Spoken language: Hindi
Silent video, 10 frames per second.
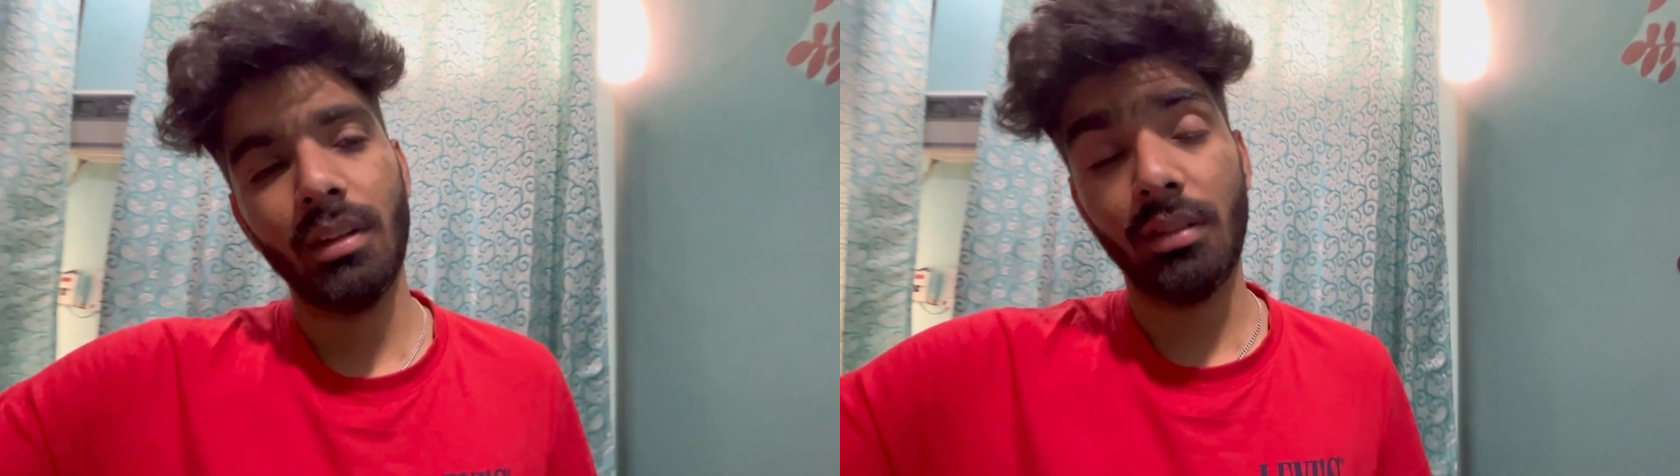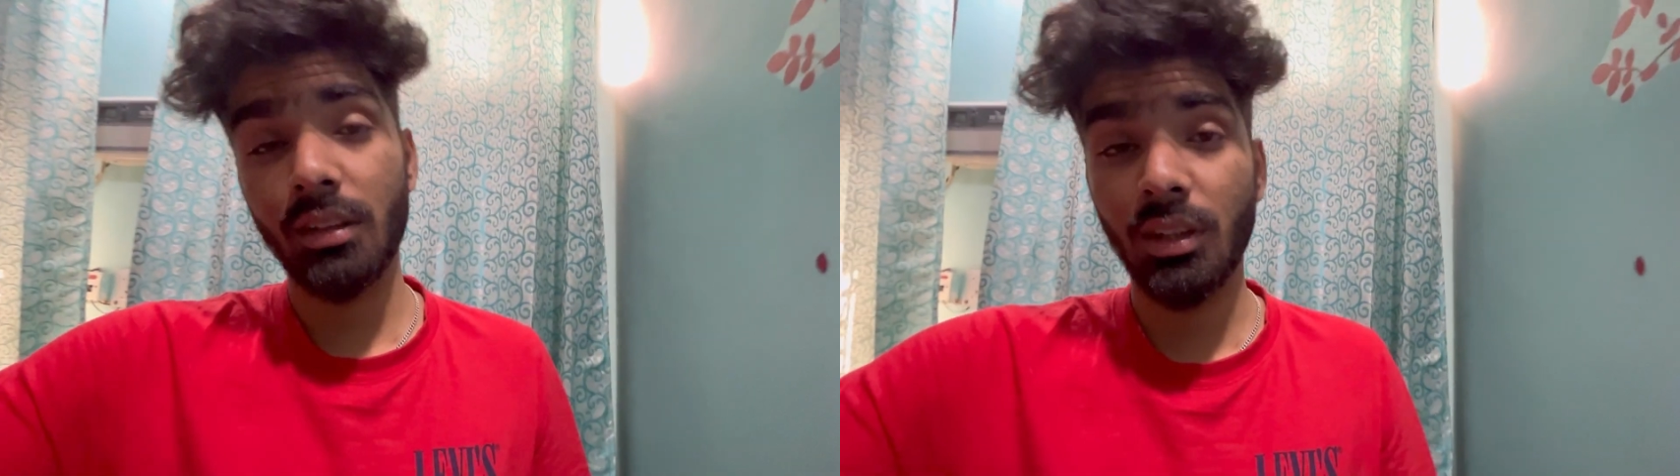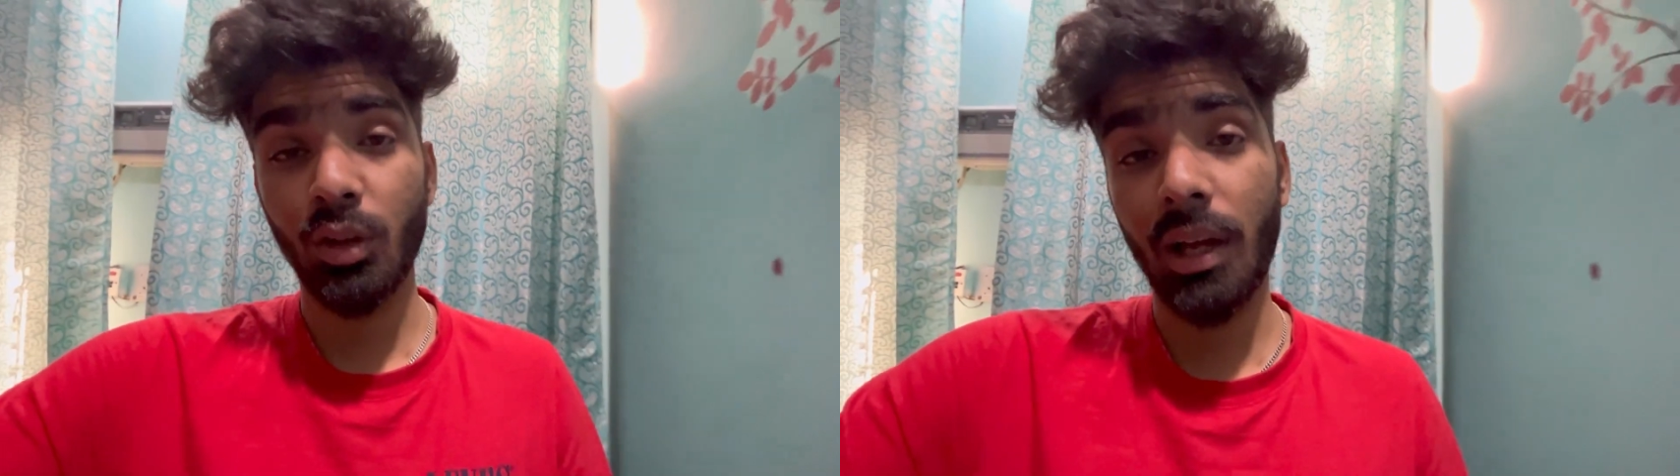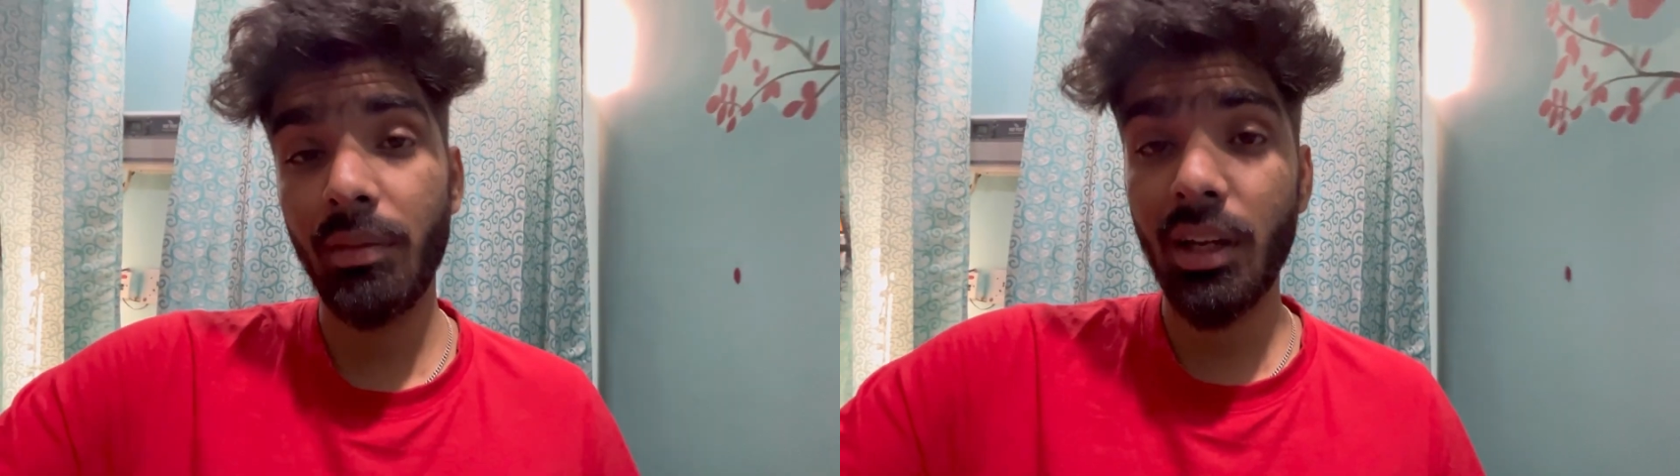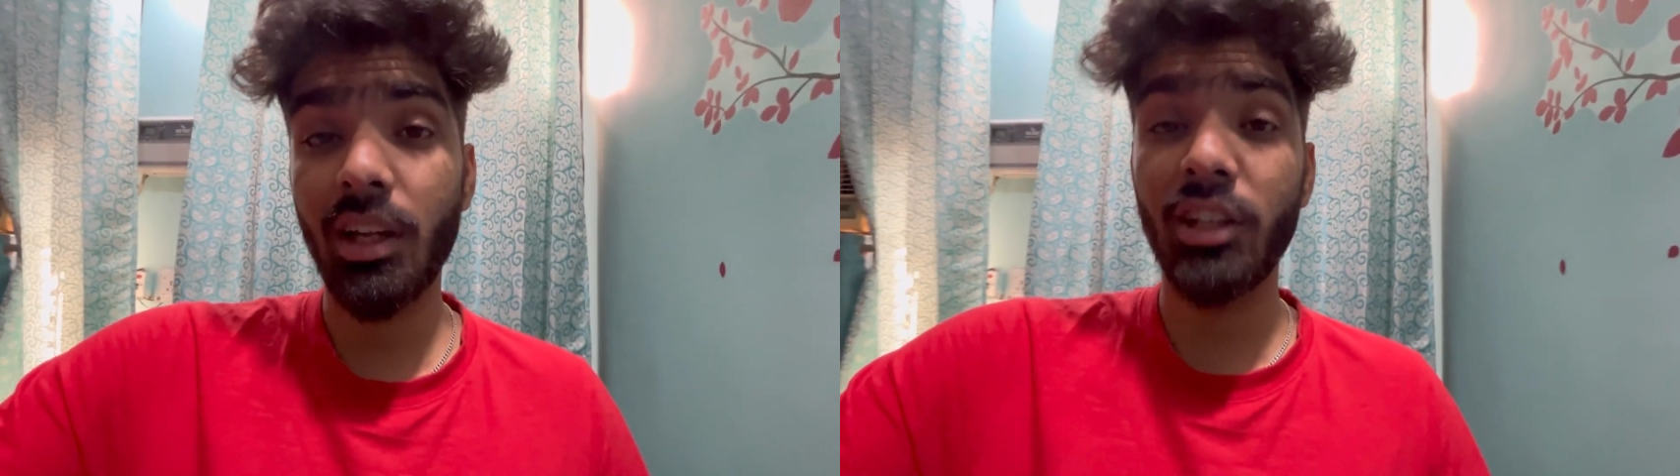सर दर्द हो रहा है
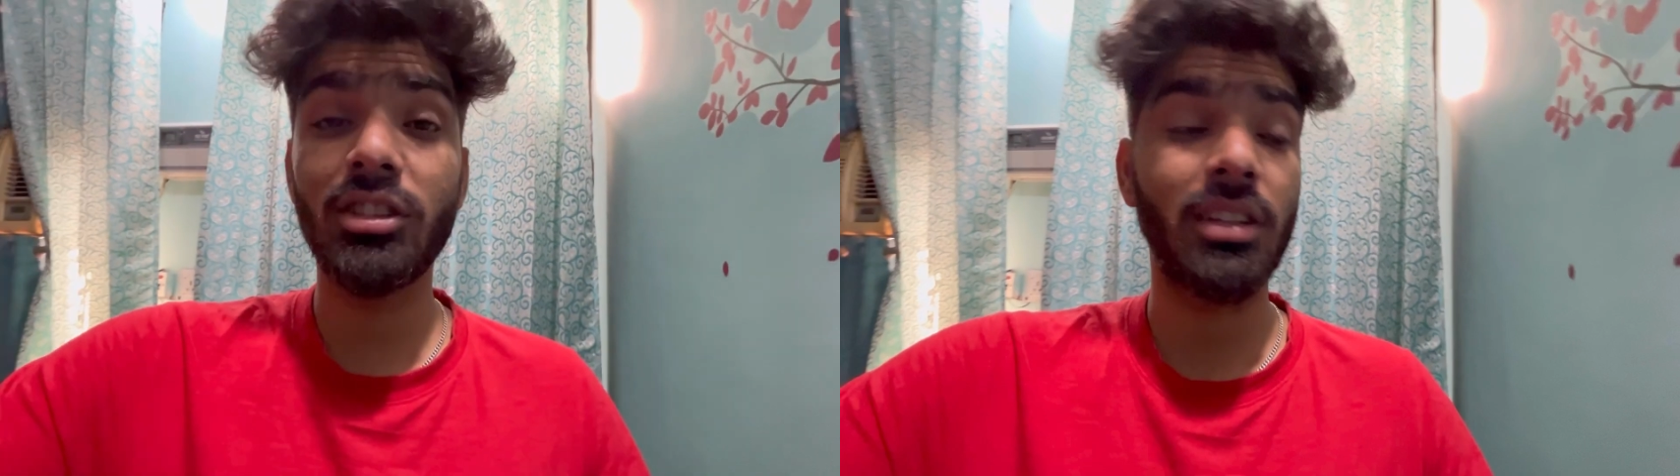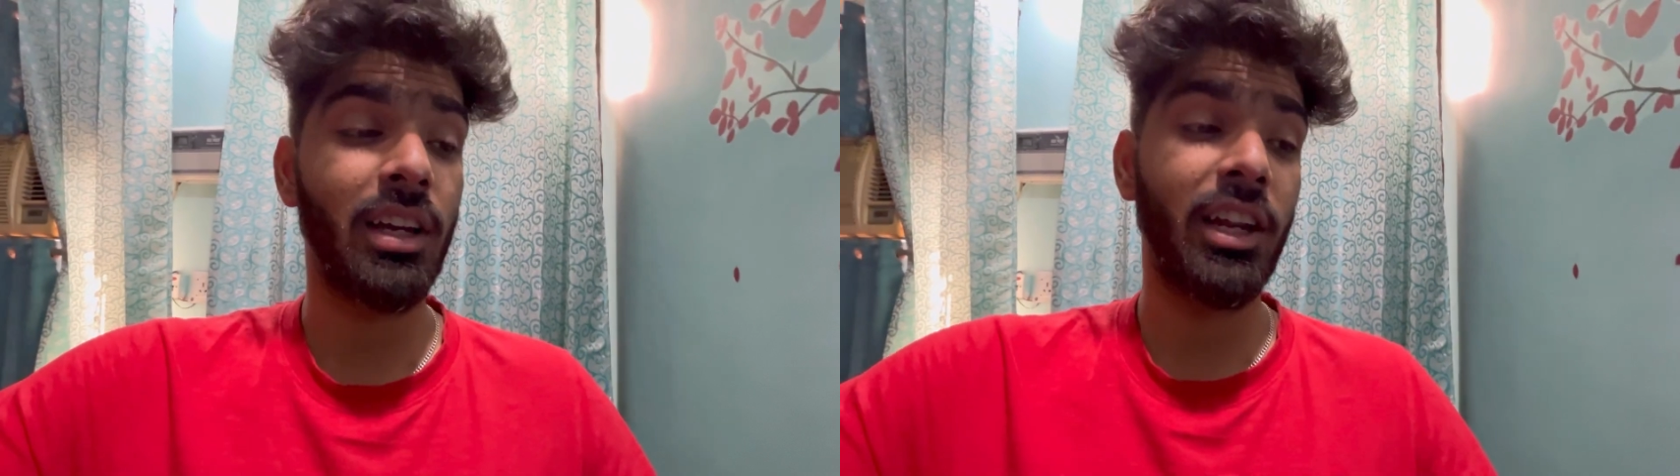मेरा क्रिंज से